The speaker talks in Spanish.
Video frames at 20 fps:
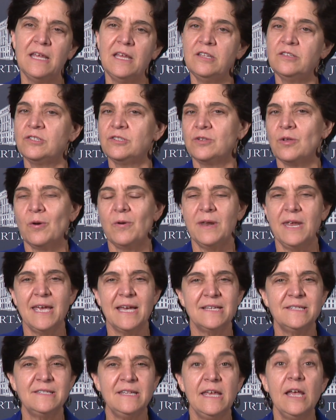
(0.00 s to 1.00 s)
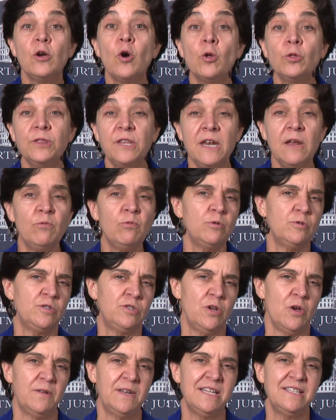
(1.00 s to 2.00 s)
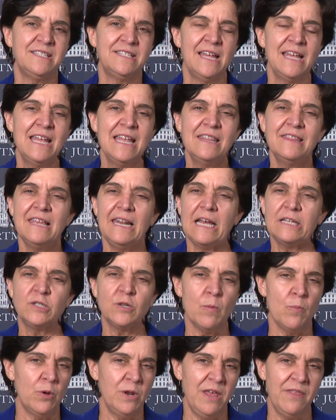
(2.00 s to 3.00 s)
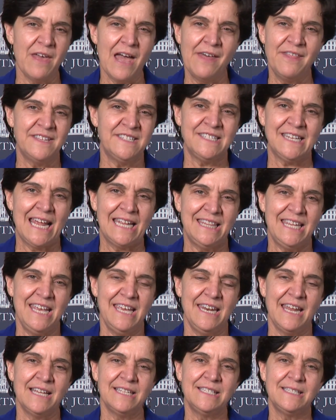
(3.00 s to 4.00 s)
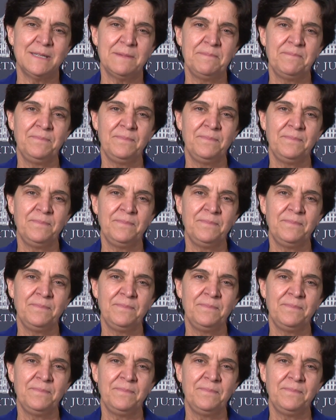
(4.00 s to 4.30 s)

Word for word: historias y contribuciones de las comunidades latinas.